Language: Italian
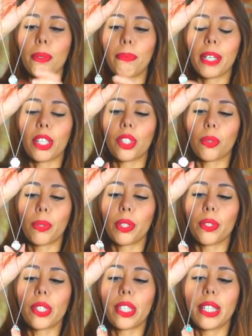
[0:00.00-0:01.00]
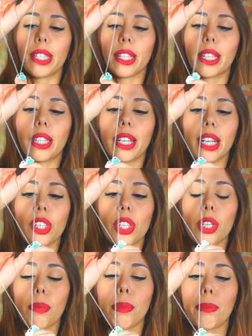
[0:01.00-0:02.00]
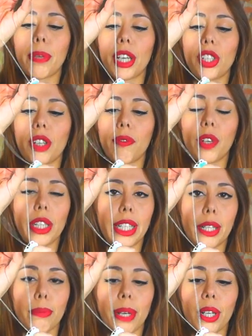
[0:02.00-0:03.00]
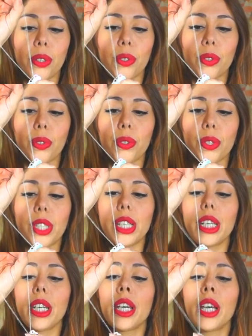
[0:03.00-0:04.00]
mi piace quando si intrecciano, mi piace a volte rimangono così,